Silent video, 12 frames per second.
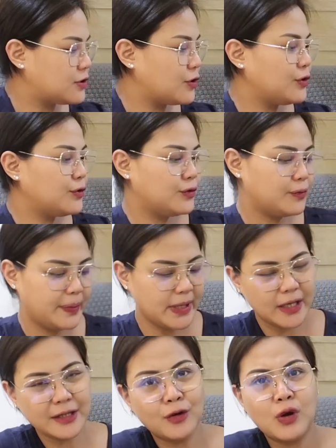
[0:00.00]
ito yung
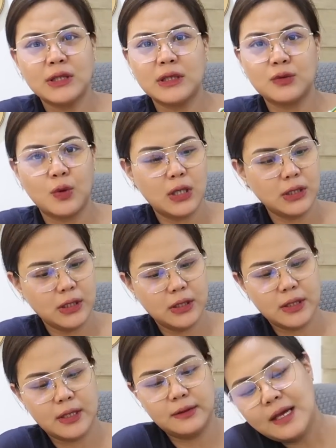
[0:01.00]
pinakita ko ata to
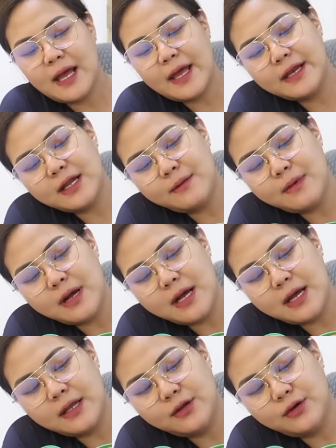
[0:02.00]
kanina. Lagay ng mga
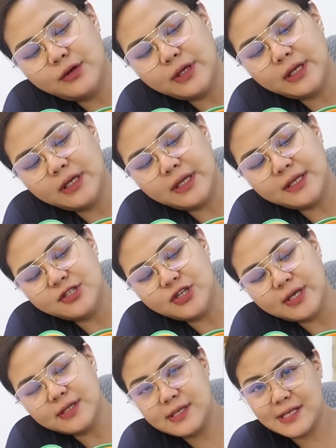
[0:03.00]
ano,
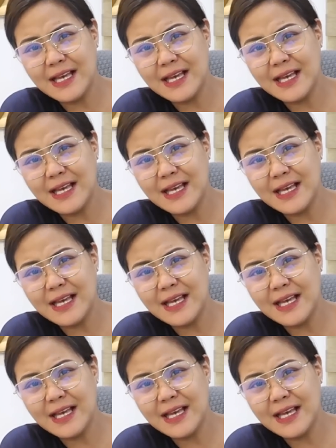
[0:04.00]
ingredients.